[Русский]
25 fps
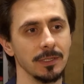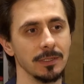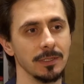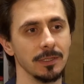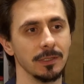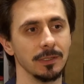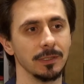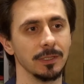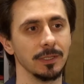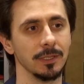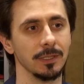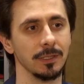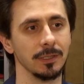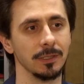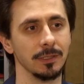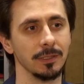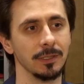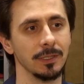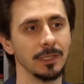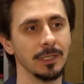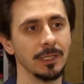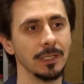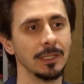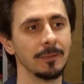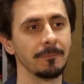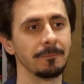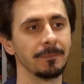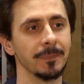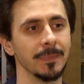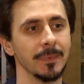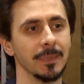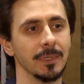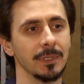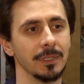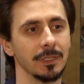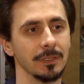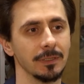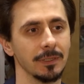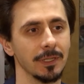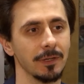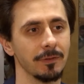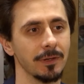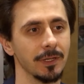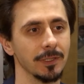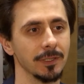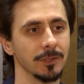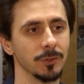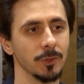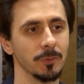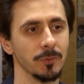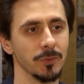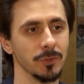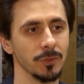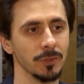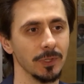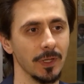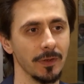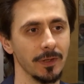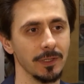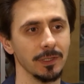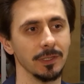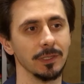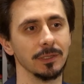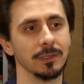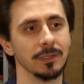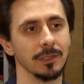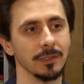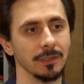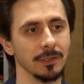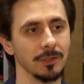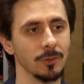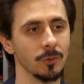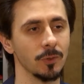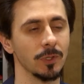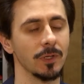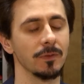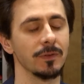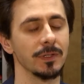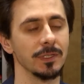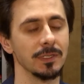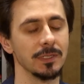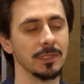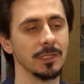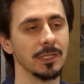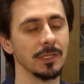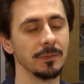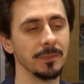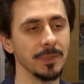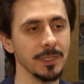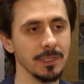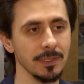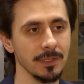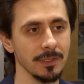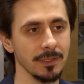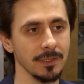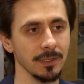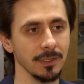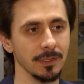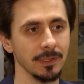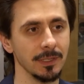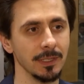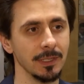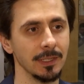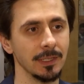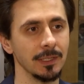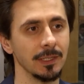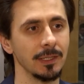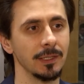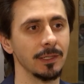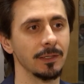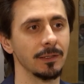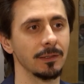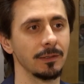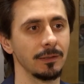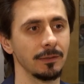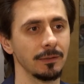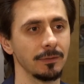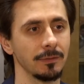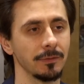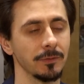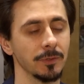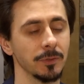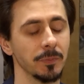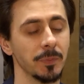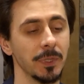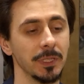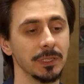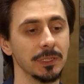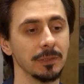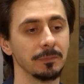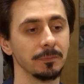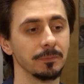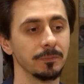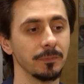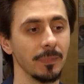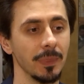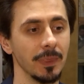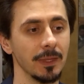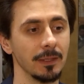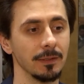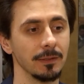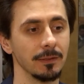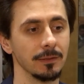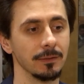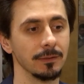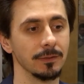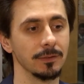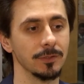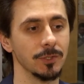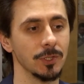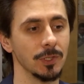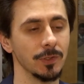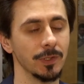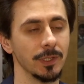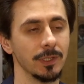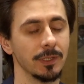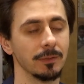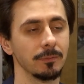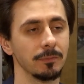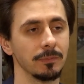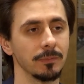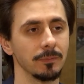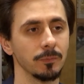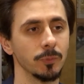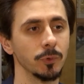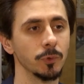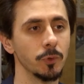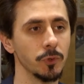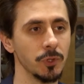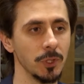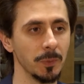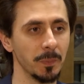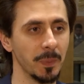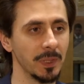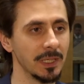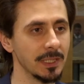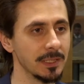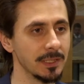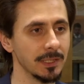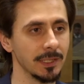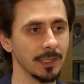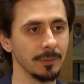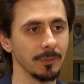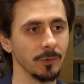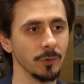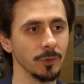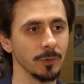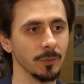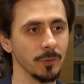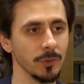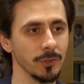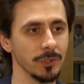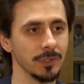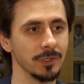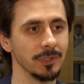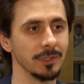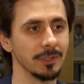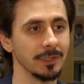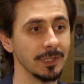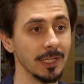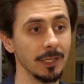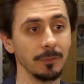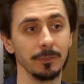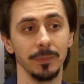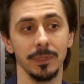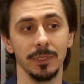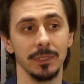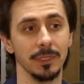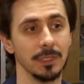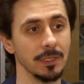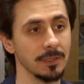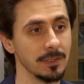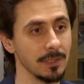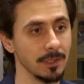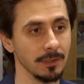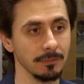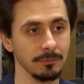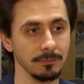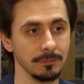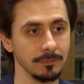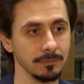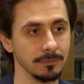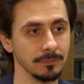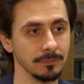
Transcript: лидерах, и э, говорят о том, что, наверное, это и руководители бизнеса. Э, вот. При этом человек, будучи политиком, он может не быть лидером.